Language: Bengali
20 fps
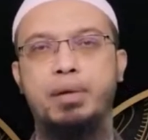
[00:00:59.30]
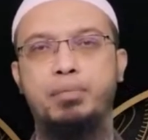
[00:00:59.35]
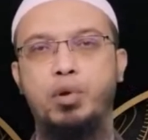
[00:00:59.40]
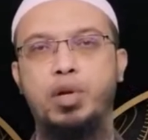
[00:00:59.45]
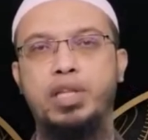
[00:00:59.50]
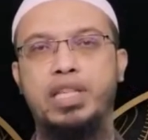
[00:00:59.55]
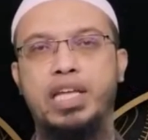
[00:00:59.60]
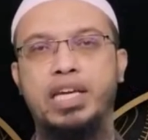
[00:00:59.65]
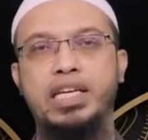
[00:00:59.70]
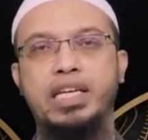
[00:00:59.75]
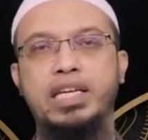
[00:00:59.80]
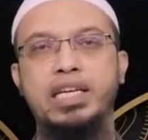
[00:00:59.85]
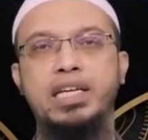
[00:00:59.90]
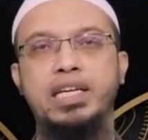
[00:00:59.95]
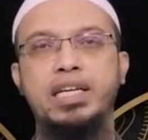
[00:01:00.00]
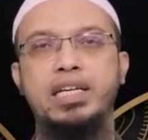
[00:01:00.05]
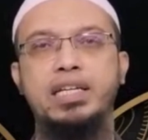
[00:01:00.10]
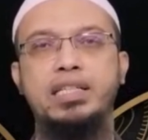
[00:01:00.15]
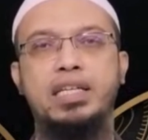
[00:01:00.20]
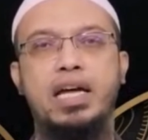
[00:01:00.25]
শ্বাস
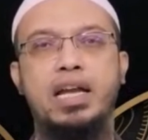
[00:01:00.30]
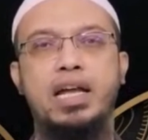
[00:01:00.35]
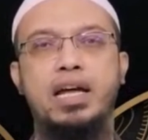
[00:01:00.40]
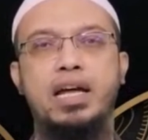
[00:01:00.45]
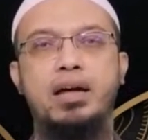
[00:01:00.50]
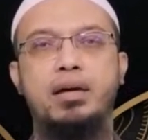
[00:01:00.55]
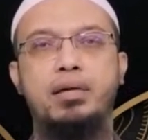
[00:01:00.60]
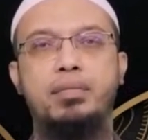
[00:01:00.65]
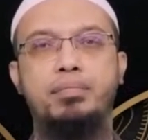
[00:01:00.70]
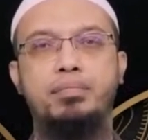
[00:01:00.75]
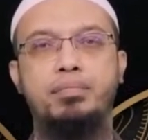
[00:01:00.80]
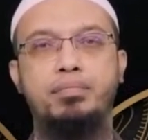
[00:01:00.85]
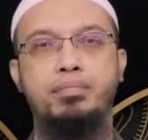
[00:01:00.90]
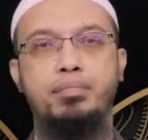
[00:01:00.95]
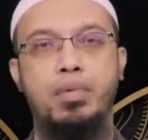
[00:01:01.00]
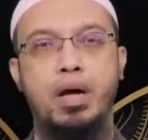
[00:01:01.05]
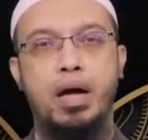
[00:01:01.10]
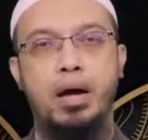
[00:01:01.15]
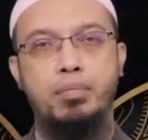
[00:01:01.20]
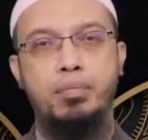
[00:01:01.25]
প্রশ্বাস
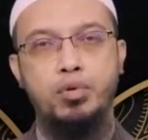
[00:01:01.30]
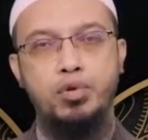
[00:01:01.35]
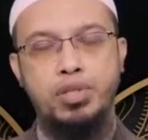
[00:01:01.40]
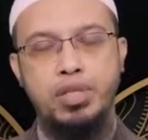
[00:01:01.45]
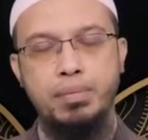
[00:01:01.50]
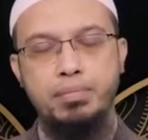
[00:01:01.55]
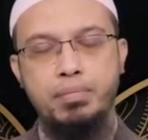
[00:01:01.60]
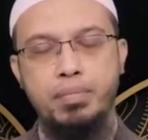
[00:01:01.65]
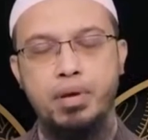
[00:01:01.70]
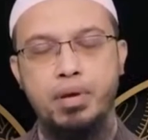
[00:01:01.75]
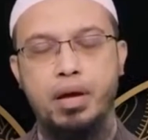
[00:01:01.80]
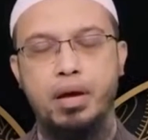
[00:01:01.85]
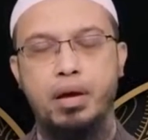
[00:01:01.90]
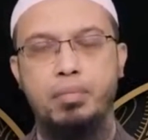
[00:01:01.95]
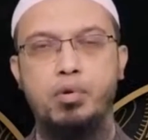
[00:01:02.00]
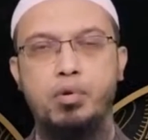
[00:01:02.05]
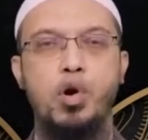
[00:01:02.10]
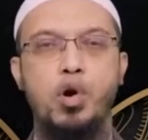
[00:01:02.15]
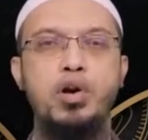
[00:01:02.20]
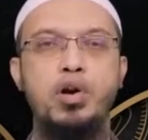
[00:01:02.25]
এর সাথে এর
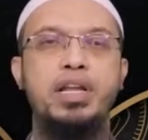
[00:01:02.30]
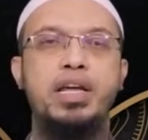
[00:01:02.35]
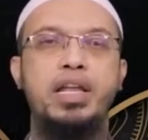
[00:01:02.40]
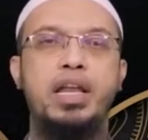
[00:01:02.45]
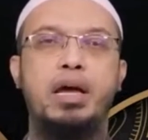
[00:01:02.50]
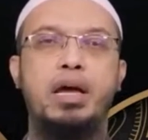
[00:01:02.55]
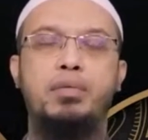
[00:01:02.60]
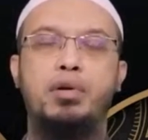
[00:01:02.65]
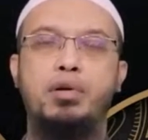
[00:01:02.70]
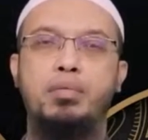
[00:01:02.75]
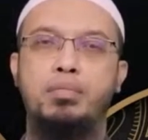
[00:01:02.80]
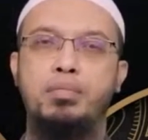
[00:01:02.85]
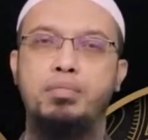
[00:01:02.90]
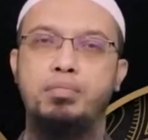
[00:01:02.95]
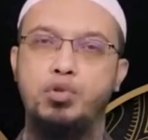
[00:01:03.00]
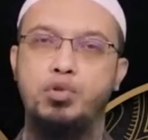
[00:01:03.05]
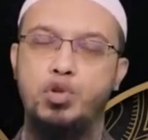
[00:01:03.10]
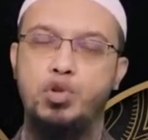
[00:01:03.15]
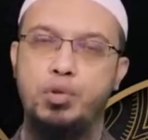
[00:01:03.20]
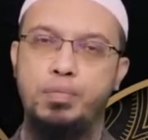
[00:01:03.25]
অনেক সম্পর্ক আছে
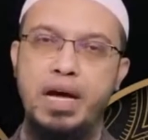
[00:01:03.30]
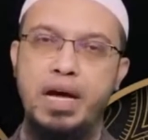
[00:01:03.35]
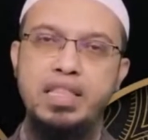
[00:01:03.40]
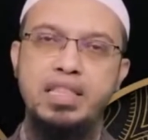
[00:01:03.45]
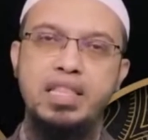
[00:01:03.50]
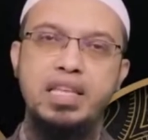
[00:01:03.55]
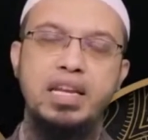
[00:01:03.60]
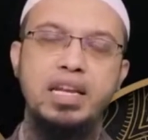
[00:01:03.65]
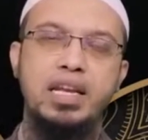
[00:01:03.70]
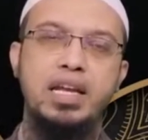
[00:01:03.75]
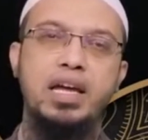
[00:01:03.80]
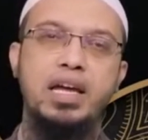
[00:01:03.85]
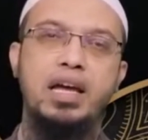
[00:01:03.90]
এবং এর ফলে